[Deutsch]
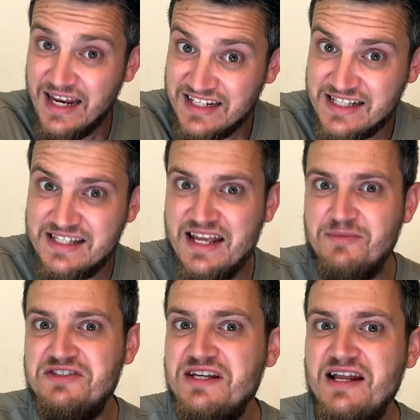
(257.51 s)
Das
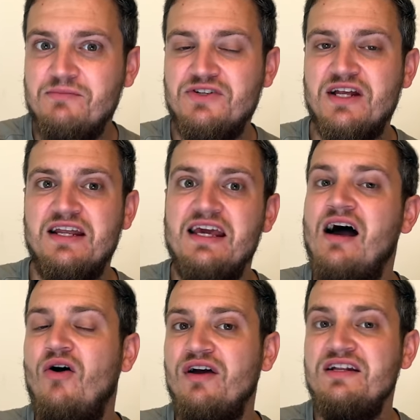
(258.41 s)
nehmen sie nämlich dann
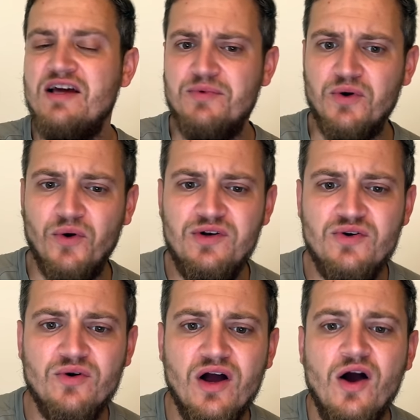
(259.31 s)
her, auch in der
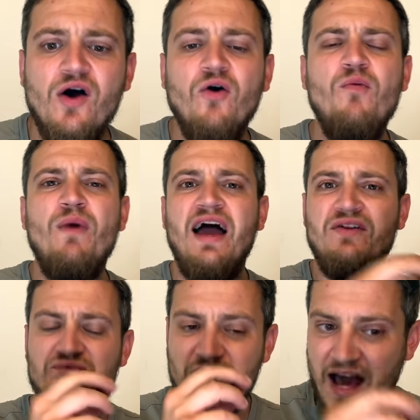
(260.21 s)
Begründung, um
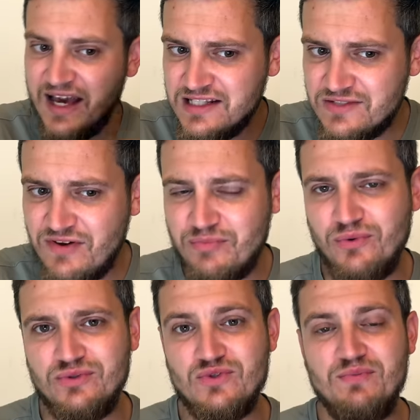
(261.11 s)
ein
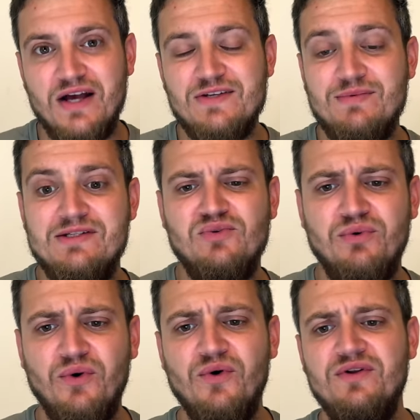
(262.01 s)
Vereinsverbot zum Beispiel zu
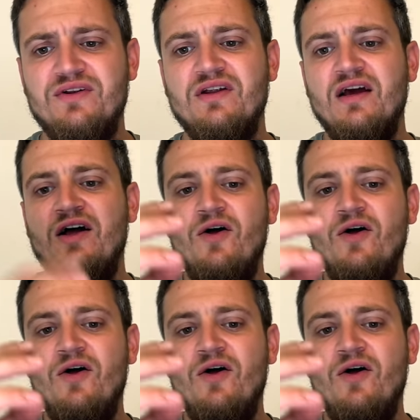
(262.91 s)
begründen.